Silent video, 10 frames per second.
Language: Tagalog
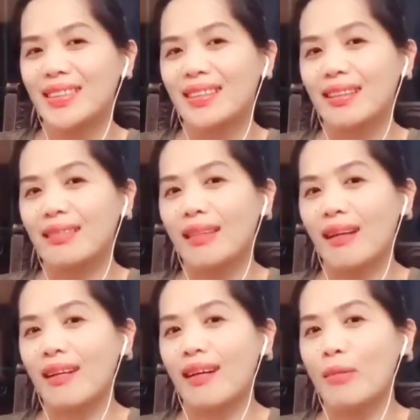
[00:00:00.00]
Tatak
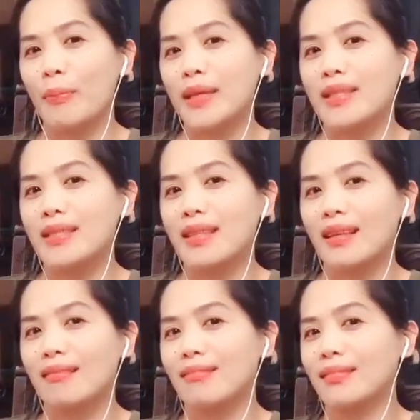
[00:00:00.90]
lang nga
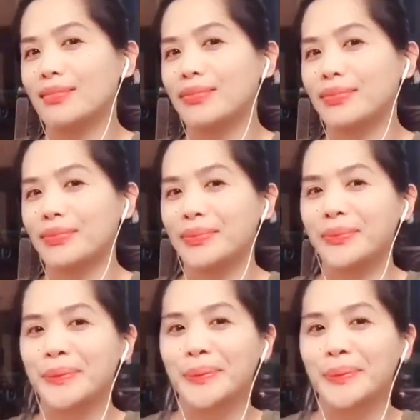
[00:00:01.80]
mapansin. Hmm.